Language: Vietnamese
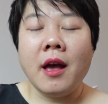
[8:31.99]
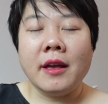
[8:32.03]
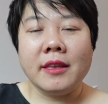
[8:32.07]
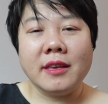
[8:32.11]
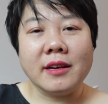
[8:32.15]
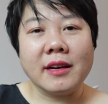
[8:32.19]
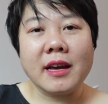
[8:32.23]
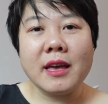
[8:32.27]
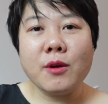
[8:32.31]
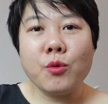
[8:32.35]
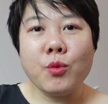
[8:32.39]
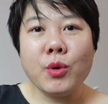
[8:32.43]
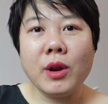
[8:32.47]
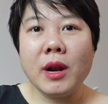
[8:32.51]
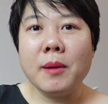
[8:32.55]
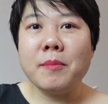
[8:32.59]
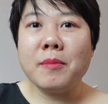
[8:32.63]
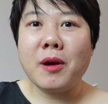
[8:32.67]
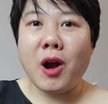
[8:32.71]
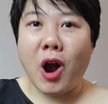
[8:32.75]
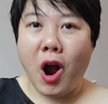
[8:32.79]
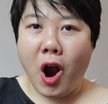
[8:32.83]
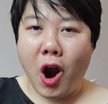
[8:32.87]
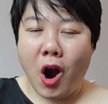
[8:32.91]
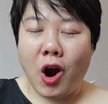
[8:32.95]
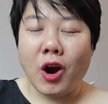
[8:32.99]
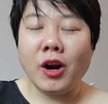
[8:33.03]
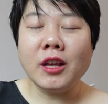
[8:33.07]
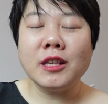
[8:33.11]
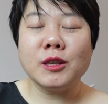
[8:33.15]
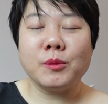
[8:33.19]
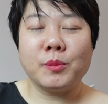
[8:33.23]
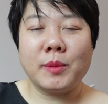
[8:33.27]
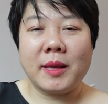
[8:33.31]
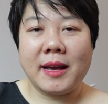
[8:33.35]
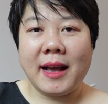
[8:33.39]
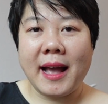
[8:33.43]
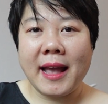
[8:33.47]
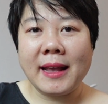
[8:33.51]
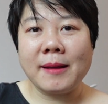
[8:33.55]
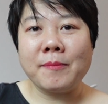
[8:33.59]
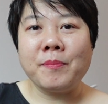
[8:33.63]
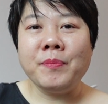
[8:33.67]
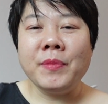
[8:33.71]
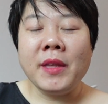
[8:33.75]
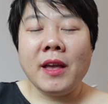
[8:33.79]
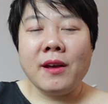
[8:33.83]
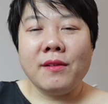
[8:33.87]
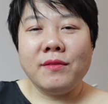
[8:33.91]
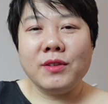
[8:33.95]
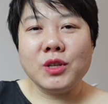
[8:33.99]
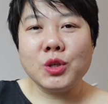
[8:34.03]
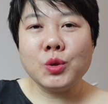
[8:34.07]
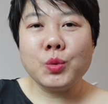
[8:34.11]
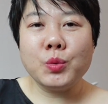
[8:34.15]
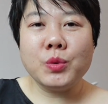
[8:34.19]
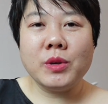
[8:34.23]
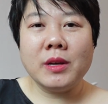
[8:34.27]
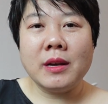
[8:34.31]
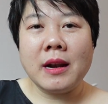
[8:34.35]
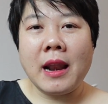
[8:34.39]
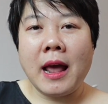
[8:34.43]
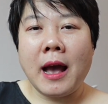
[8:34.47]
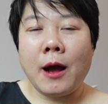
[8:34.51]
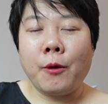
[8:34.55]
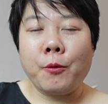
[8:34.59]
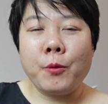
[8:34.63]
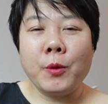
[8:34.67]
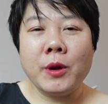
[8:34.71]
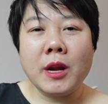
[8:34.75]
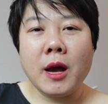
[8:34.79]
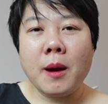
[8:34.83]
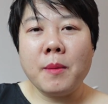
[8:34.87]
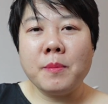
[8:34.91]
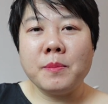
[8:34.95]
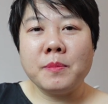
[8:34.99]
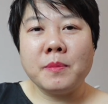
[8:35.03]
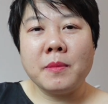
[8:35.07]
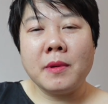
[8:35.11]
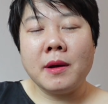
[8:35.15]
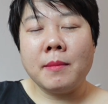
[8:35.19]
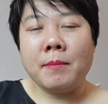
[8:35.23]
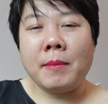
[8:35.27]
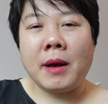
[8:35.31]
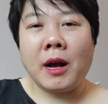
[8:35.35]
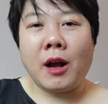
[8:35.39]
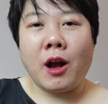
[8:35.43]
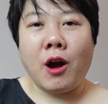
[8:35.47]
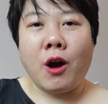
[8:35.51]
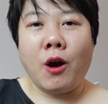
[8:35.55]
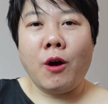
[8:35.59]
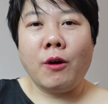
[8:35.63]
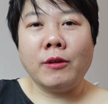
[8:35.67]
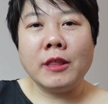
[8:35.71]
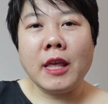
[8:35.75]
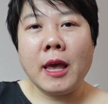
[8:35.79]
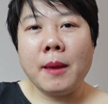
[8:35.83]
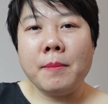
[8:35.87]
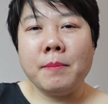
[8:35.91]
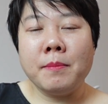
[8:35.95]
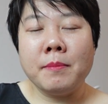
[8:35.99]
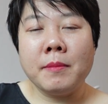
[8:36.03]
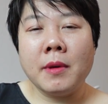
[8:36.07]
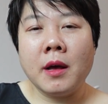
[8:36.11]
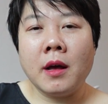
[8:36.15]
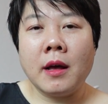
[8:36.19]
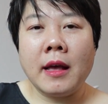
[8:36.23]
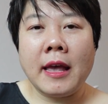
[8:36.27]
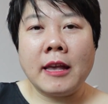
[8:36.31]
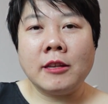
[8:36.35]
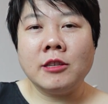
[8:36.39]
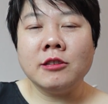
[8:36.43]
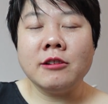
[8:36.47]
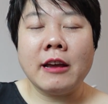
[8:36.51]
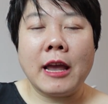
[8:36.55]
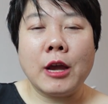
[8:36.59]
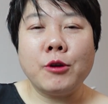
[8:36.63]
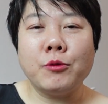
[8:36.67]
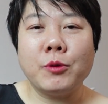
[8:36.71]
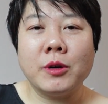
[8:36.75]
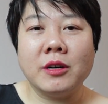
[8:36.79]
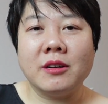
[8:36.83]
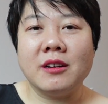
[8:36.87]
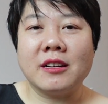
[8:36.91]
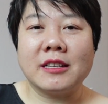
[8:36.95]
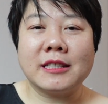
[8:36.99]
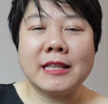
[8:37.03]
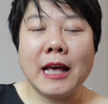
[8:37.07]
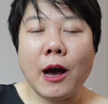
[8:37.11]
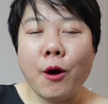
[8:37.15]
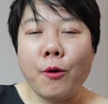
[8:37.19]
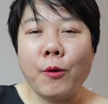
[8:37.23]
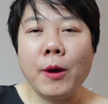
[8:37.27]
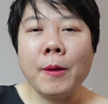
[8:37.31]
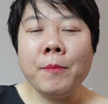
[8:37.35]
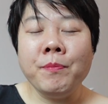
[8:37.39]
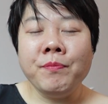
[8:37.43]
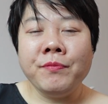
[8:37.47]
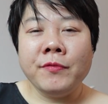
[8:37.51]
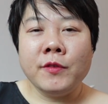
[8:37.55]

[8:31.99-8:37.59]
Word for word: những cái nguyên âm khó trong tiếng Anh ví dụ như là nguyên âm mà có thêm uh, chữ r đằng sau ấy